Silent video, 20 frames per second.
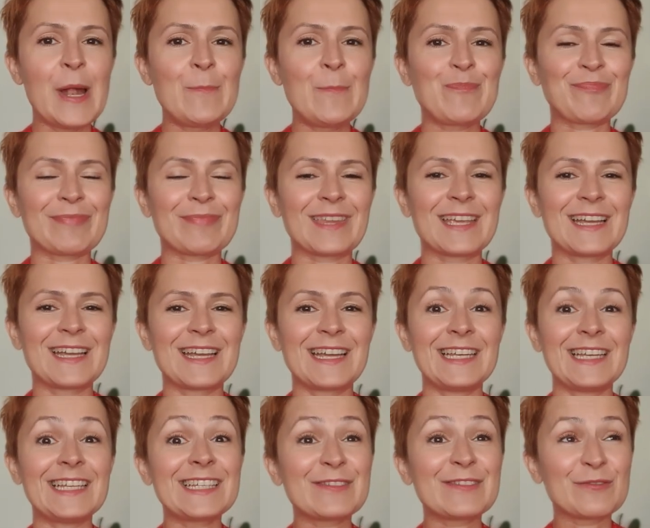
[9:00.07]
mm, e,
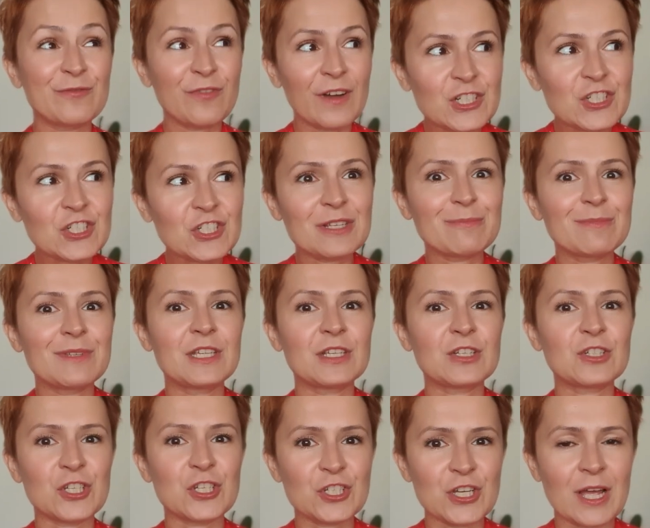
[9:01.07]
ważnymi
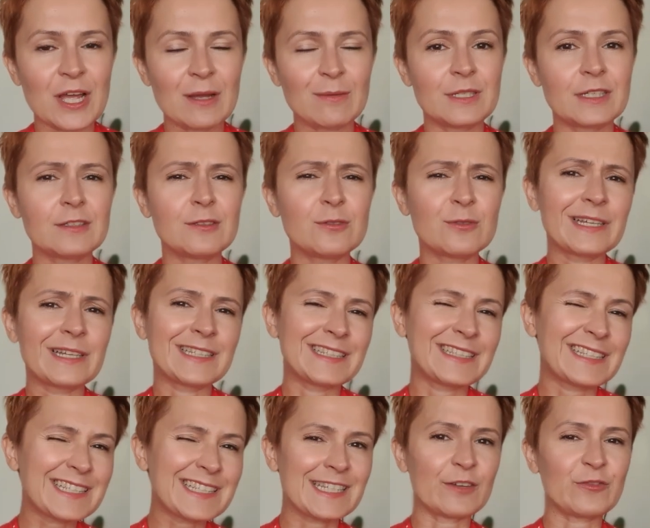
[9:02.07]
rzeczami, które
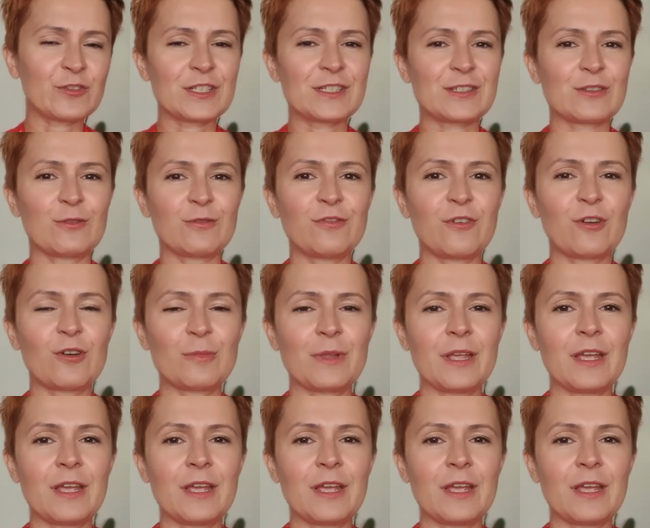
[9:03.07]
nie zawsze są w formie